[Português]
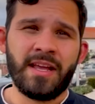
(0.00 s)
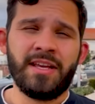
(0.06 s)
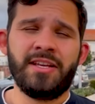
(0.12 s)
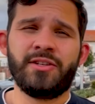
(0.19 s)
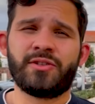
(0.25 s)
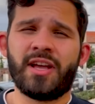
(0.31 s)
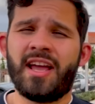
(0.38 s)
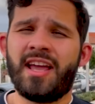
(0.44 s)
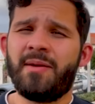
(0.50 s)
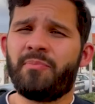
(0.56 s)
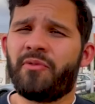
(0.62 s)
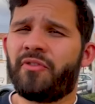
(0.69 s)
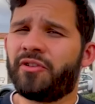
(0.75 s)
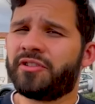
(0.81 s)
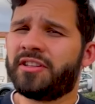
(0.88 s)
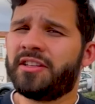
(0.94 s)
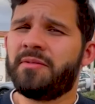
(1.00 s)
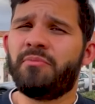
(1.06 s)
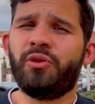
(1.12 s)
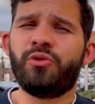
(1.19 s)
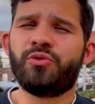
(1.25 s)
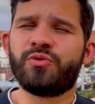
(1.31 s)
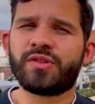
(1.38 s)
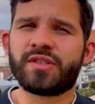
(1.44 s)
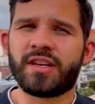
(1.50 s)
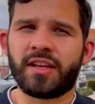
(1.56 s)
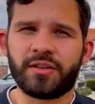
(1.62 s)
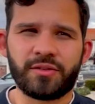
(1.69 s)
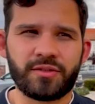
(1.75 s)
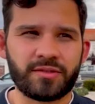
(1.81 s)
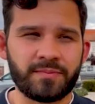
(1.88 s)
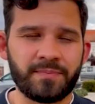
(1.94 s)
isso aí por volta de
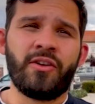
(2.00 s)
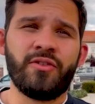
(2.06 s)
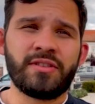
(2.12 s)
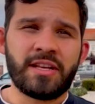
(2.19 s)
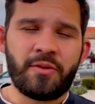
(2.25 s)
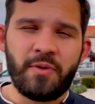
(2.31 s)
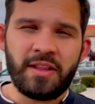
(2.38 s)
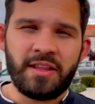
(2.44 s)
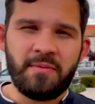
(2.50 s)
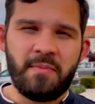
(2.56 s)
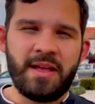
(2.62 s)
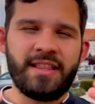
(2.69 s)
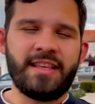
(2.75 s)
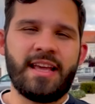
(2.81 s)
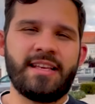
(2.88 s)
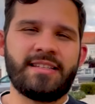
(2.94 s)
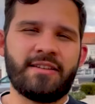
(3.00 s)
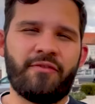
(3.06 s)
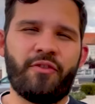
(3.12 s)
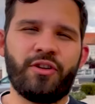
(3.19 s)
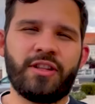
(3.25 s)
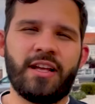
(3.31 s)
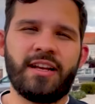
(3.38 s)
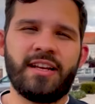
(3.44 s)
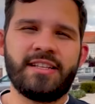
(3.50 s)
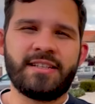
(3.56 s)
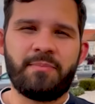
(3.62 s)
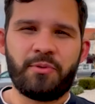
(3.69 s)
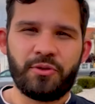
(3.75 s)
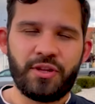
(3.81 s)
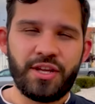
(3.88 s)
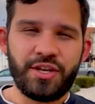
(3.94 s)
1200. Consequentemente, essa fortaleza
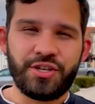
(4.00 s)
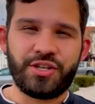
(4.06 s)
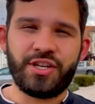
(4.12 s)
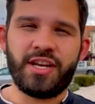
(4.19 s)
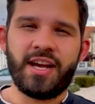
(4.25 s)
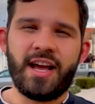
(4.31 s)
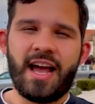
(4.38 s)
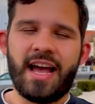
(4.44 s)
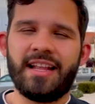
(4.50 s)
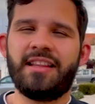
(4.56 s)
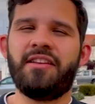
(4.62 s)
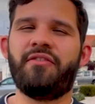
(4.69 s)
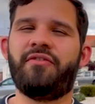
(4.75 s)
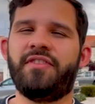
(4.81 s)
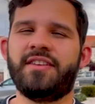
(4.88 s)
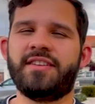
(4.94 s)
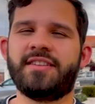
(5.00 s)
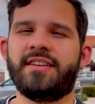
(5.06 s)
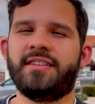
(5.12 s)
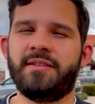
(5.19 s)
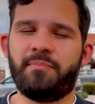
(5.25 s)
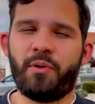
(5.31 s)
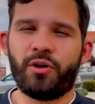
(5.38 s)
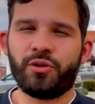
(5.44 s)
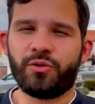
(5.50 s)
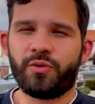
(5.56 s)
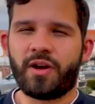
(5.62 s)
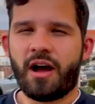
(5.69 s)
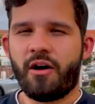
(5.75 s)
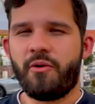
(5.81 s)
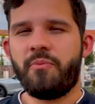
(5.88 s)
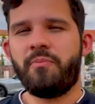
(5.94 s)
protegia a divisa de
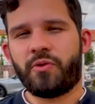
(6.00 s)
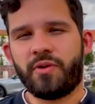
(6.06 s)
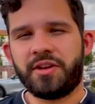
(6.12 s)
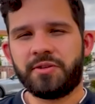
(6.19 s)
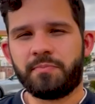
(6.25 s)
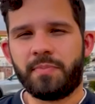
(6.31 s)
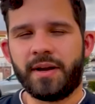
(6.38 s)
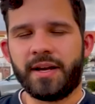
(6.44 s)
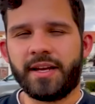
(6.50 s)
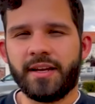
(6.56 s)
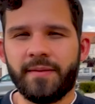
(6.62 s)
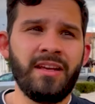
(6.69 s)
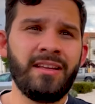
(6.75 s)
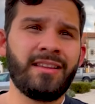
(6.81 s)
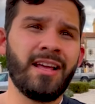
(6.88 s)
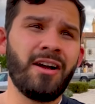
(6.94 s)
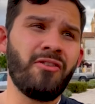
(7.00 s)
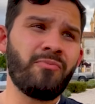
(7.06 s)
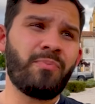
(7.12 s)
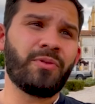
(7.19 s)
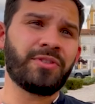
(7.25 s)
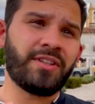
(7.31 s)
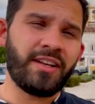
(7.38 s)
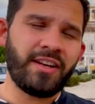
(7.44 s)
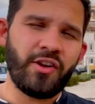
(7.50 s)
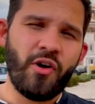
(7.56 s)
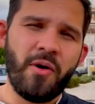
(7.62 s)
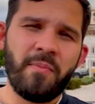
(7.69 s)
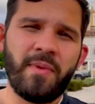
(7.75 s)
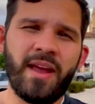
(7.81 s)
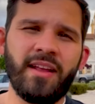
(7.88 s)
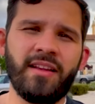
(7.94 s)
Portugal com a Espanha. Então,
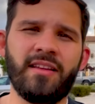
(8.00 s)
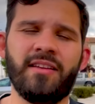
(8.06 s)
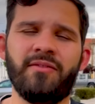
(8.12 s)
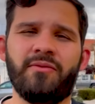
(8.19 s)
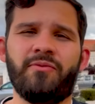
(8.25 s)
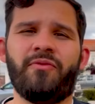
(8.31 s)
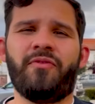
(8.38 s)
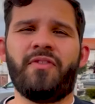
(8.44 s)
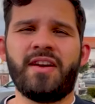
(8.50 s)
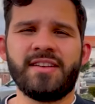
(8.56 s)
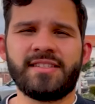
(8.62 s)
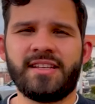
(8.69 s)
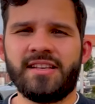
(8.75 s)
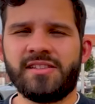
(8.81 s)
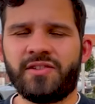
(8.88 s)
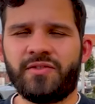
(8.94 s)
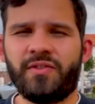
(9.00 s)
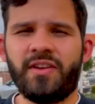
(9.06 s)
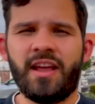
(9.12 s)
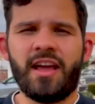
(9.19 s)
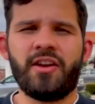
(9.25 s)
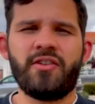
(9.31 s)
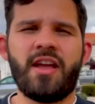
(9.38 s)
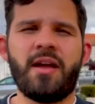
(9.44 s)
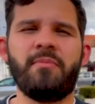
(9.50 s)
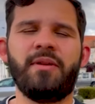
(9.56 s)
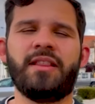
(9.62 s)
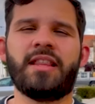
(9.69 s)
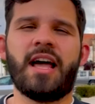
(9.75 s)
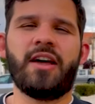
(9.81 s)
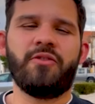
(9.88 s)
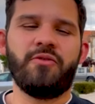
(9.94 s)
posteriormente, franceses vieram e
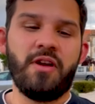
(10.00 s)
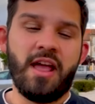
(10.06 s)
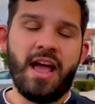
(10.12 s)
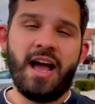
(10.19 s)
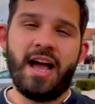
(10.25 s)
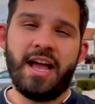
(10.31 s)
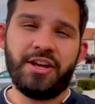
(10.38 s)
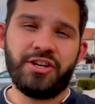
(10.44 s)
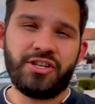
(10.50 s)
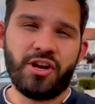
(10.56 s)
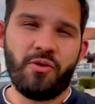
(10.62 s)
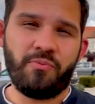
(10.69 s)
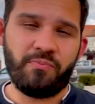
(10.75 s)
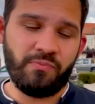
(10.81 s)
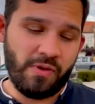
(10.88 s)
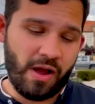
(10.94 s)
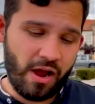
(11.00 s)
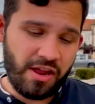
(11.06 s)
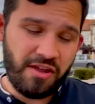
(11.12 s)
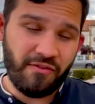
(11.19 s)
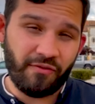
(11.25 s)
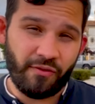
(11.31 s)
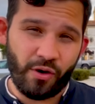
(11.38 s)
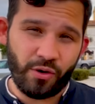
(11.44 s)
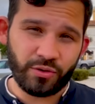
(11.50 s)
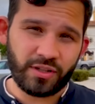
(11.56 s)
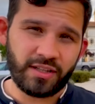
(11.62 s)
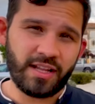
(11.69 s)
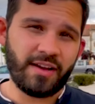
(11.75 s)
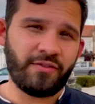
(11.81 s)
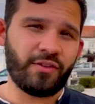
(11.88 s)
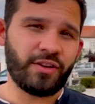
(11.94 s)
habitaram a região em volta
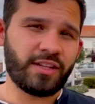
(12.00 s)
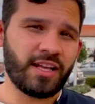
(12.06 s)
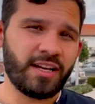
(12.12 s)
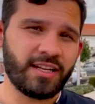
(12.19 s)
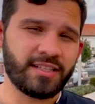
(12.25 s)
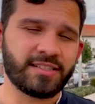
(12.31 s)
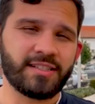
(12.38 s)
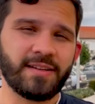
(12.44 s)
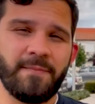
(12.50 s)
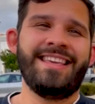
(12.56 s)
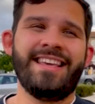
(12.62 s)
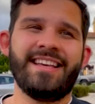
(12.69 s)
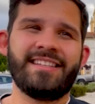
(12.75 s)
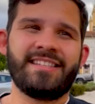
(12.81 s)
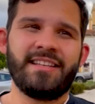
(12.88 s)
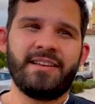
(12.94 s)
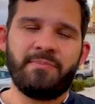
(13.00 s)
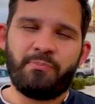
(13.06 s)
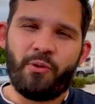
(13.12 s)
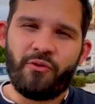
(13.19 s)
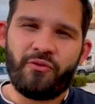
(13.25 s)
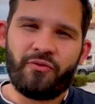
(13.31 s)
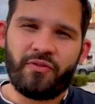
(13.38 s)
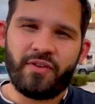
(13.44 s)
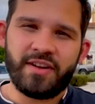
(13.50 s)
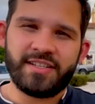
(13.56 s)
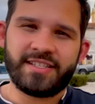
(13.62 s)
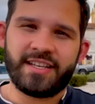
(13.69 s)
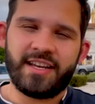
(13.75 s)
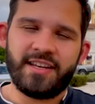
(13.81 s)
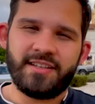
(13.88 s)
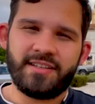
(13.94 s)
da fortaleza. E esse povo
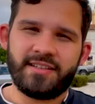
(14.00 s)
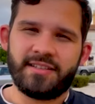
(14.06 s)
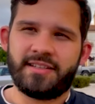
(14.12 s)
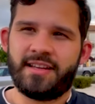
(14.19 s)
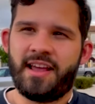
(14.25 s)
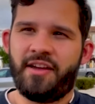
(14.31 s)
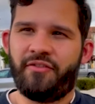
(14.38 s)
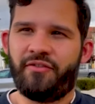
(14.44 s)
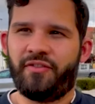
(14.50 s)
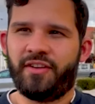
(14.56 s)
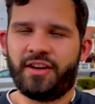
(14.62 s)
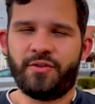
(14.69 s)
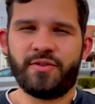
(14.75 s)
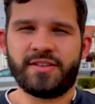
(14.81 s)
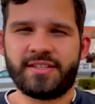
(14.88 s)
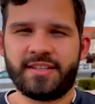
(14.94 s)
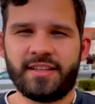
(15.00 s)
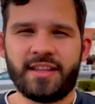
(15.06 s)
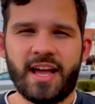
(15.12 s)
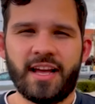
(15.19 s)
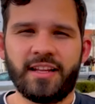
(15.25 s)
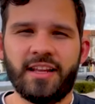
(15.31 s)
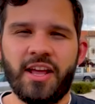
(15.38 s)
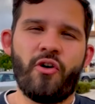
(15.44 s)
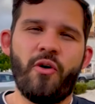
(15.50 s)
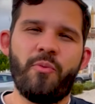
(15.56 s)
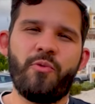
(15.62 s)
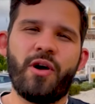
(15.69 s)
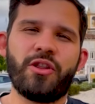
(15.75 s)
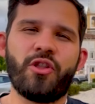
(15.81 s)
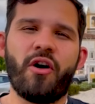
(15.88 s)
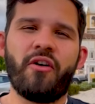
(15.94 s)
francês se referiu à cidade
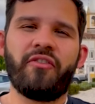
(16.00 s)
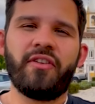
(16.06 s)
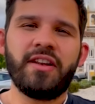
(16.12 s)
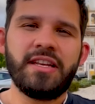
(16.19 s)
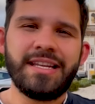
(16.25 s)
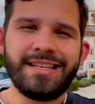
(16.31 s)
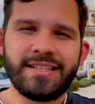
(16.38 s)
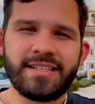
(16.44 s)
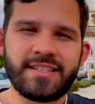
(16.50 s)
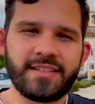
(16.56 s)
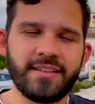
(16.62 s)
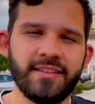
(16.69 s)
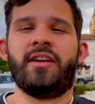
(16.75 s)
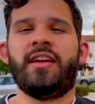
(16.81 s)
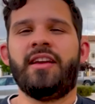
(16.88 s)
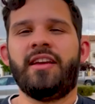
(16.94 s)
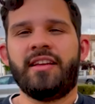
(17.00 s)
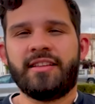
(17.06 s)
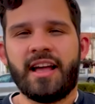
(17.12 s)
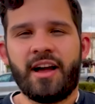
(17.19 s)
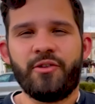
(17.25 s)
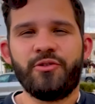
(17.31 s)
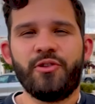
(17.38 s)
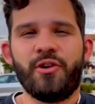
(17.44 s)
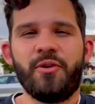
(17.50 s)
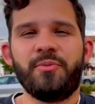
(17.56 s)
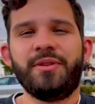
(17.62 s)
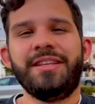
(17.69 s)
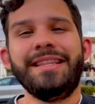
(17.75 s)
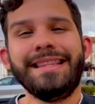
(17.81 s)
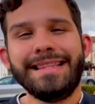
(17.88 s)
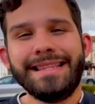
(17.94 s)
como a Nova Nice, que dá o nome
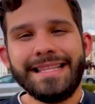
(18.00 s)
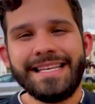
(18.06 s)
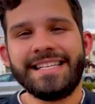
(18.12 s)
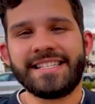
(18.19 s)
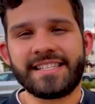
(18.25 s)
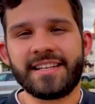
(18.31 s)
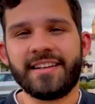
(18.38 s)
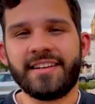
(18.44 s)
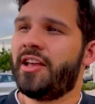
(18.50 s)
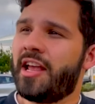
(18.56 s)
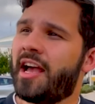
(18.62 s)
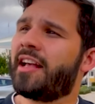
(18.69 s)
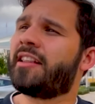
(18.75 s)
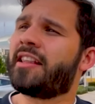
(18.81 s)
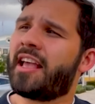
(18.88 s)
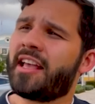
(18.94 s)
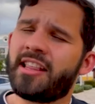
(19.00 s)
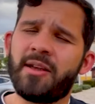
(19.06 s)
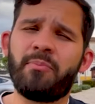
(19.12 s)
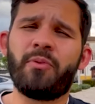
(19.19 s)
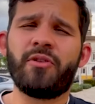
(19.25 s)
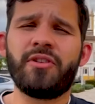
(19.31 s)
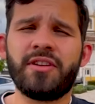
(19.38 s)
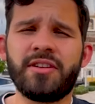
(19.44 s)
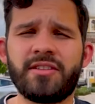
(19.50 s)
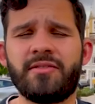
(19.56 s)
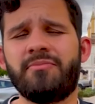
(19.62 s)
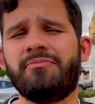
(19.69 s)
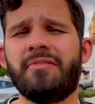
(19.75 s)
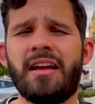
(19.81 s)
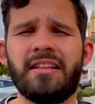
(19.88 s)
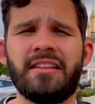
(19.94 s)
de Nisa. E até depois
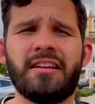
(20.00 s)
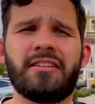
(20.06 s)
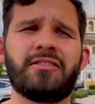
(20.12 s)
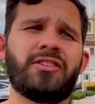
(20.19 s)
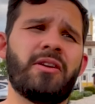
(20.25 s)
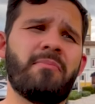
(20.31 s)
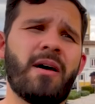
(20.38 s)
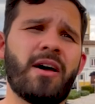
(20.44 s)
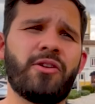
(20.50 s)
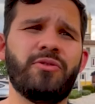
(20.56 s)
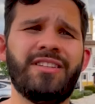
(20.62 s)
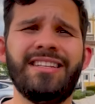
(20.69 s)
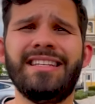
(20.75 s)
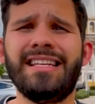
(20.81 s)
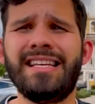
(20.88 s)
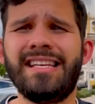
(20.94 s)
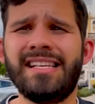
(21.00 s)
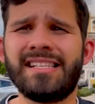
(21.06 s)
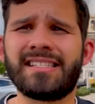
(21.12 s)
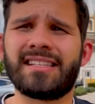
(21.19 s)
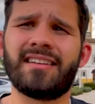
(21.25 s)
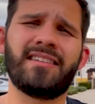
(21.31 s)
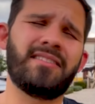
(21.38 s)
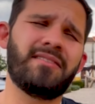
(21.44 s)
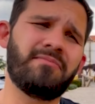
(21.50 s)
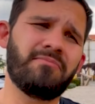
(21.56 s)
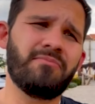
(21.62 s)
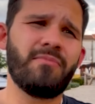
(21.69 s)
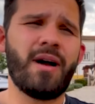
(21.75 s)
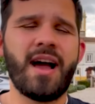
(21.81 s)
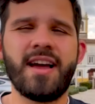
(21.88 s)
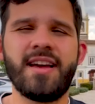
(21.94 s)
ainda chamaram de Nissa,
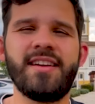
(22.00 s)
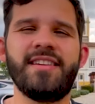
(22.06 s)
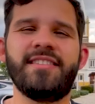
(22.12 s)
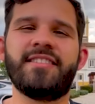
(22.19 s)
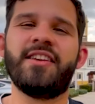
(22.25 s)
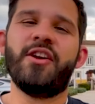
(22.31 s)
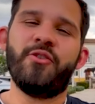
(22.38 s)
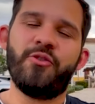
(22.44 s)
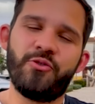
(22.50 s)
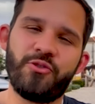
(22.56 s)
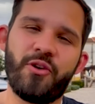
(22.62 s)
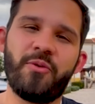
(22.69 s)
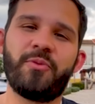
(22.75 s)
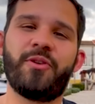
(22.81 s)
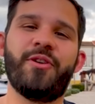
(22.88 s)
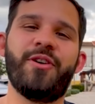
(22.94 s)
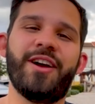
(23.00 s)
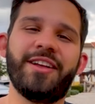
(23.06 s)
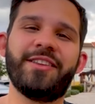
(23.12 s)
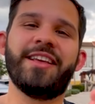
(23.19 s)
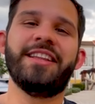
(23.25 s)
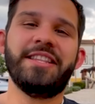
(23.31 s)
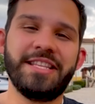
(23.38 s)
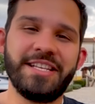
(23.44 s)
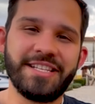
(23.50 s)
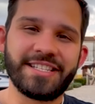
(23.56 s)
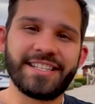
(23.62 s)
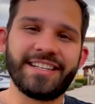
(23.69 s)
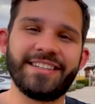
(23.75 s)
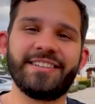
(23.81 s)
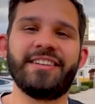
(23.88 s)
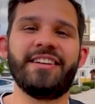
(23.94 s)
mas o nome correto é
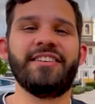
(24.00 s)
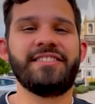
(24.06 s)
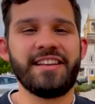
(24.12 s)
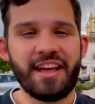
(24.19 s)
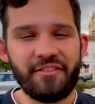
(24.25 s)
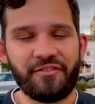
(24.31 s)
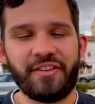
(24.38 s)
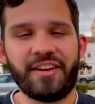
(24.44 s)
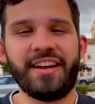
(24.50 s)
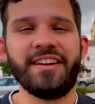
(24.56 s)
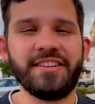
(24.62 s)
Nisa, que se refere a